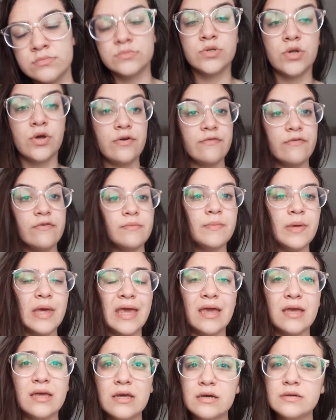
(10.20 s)
nove e
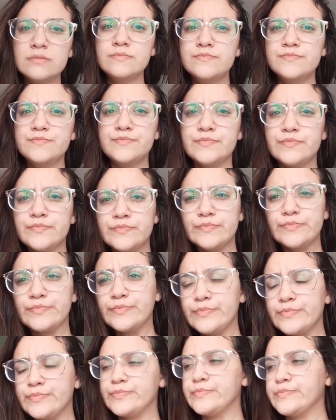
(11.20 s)
meia.
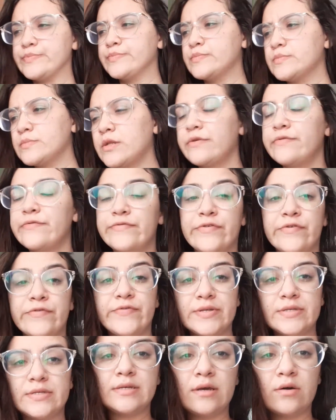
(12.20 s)
Eu vou
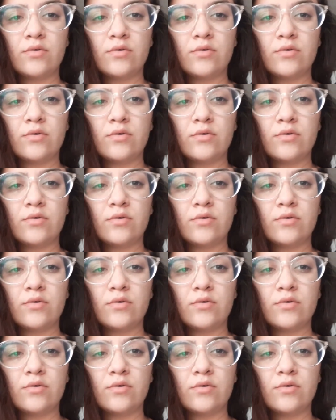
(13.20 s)
fazer